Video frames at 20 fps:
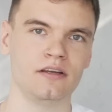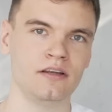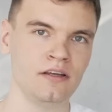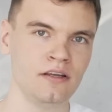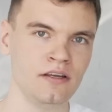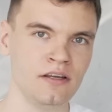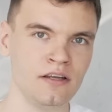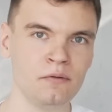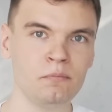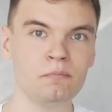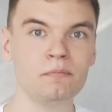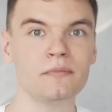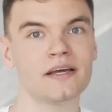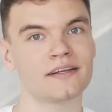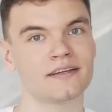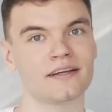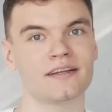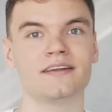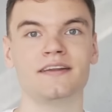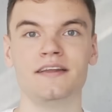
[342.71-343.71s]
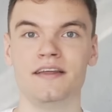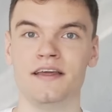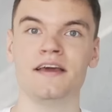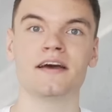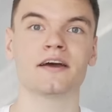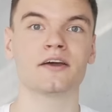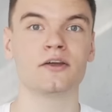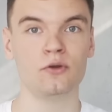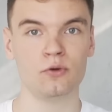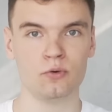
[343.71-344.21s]
И метод
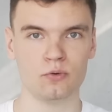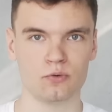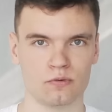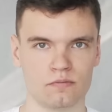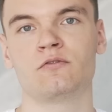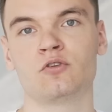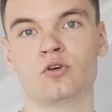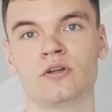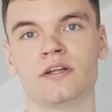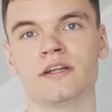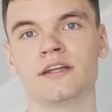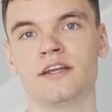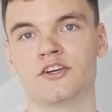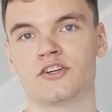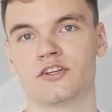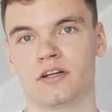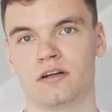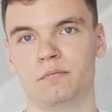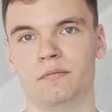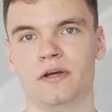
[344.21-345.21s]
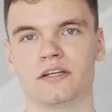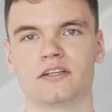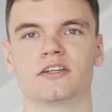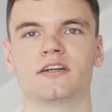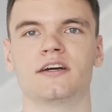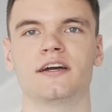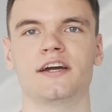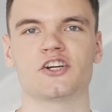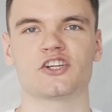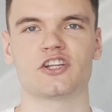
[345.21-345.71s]
EQ. Все логично.
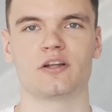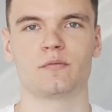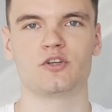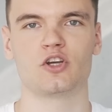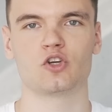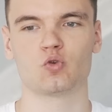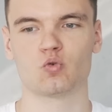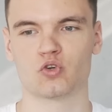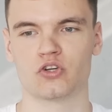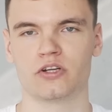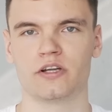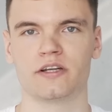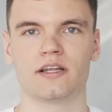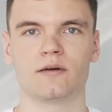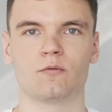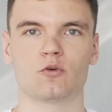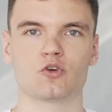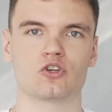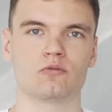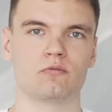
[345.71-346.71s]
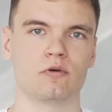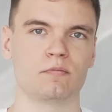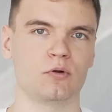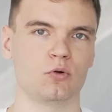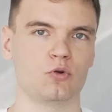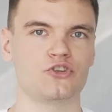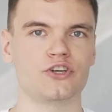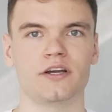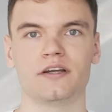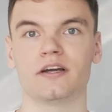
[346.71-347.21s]
Метод хэш нам здесь нужен для того, чтобы
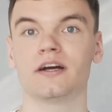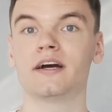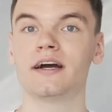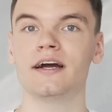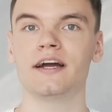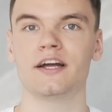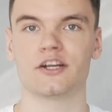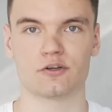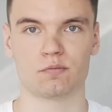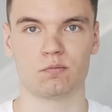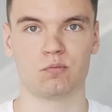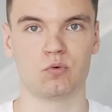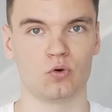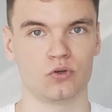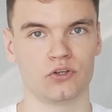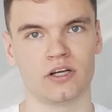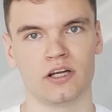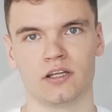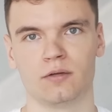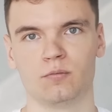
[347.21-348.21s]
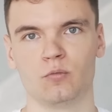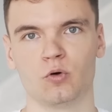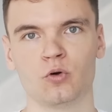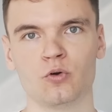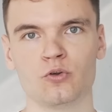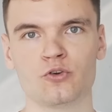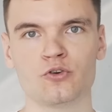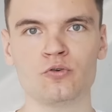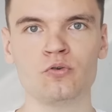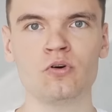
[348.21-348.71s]
получать хэш по данному
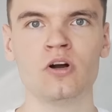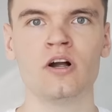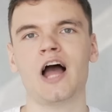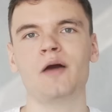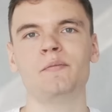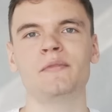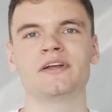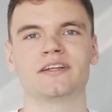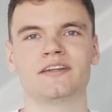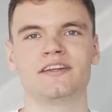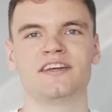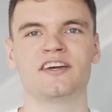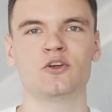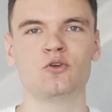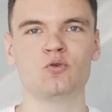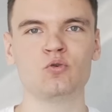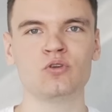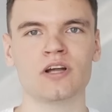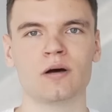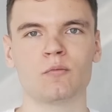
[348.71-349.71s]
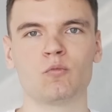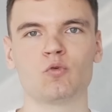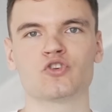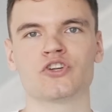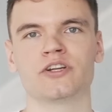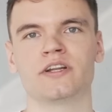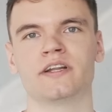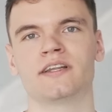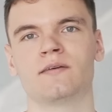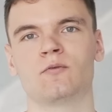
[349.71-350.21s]
ключу, а метод EQ нам
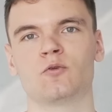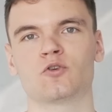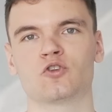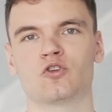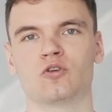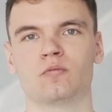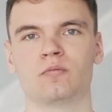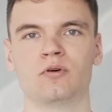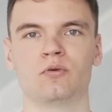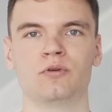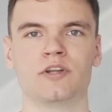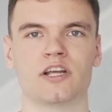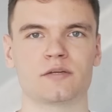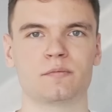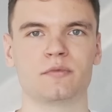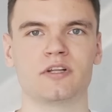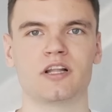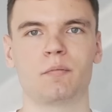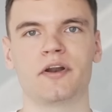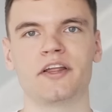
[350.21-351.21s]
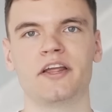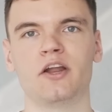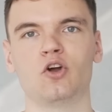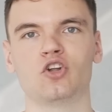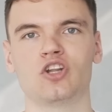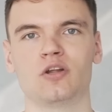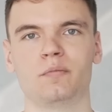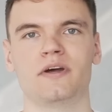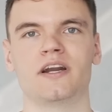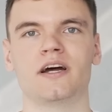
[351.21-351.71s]
нужен для того, чтобы у нас был
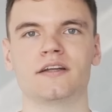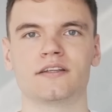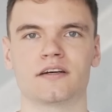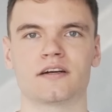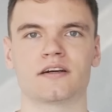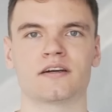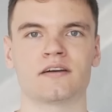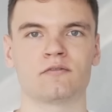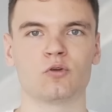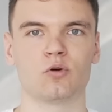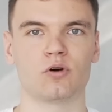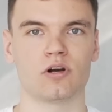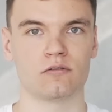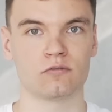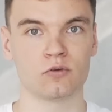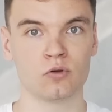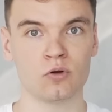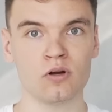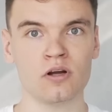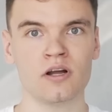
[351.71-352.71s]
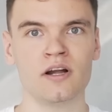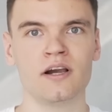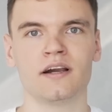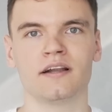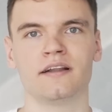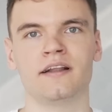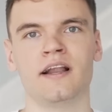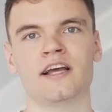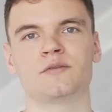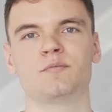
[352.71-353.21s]
определенный оператор равно-равно
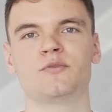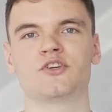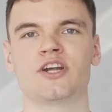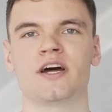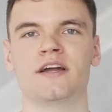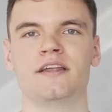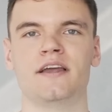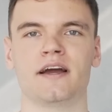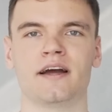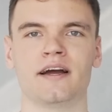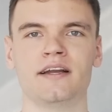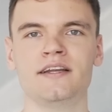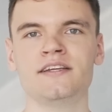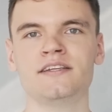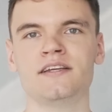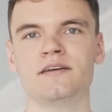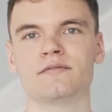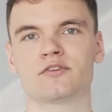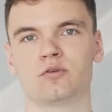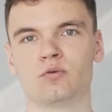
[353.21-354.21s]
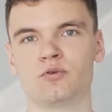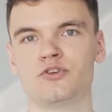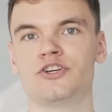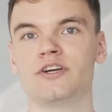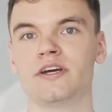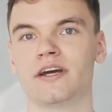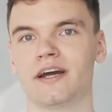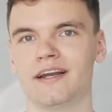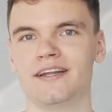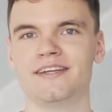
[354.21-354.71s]
для избежания коллизий в
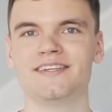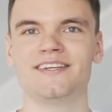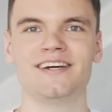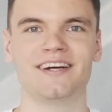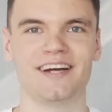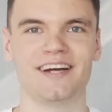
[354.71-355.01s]
случае коллизии